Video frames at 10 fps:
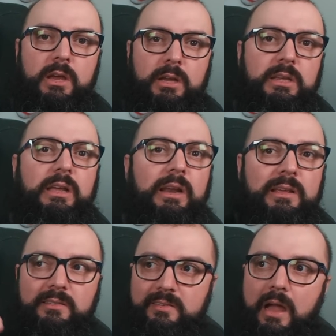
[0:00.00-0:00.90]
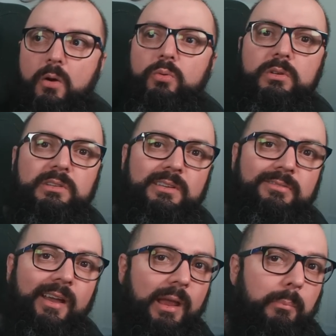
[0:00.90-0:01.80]
Inglês é algo que você
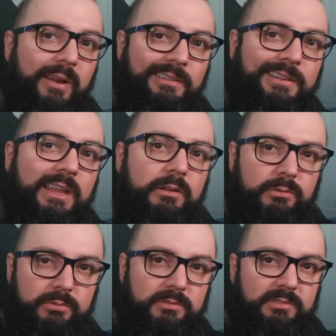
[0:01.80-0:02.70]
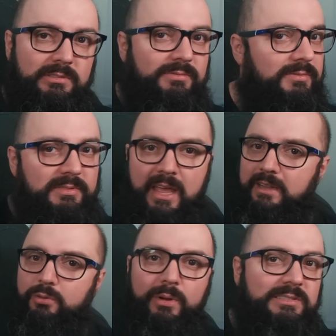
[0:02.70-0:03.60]
vai aprendendo. Você é
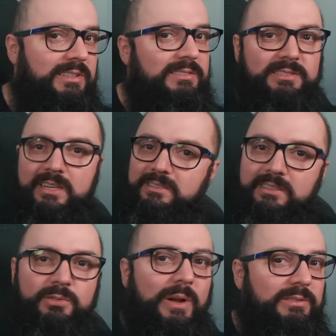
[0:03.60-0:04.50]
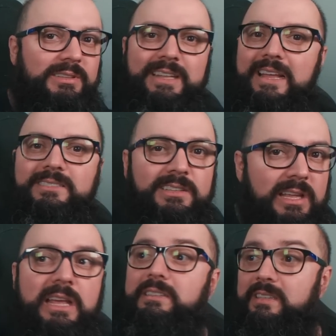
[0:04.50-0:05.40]
dois anos, três anos, quatro anos, dez anos.
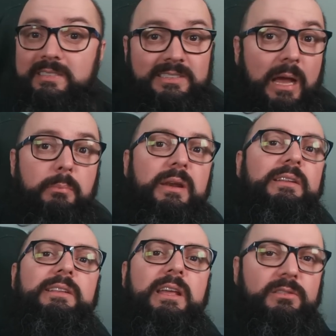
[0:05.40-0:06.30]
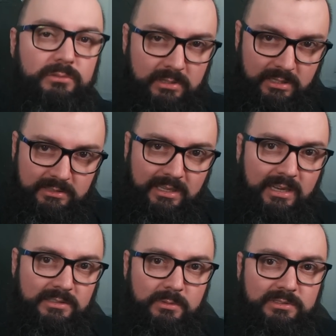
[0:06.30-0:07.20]
Você está aprendendo inglês.
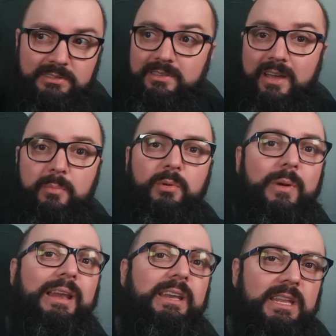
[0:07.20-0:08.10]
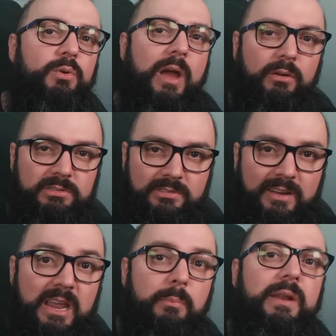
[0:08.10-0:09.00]
Inglês é uma coisa que você vai. Uma língua é algo que você
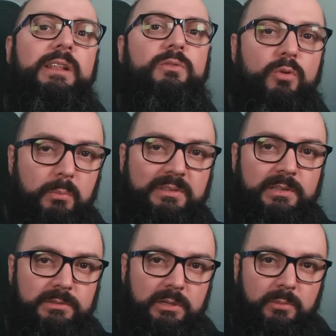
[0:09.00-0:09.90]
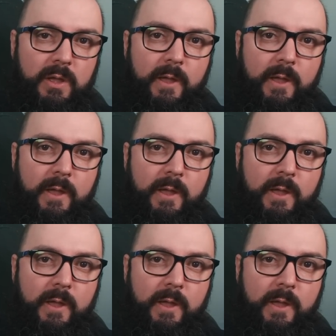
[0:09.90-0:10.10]
vai aprendendo com o passar do tempo.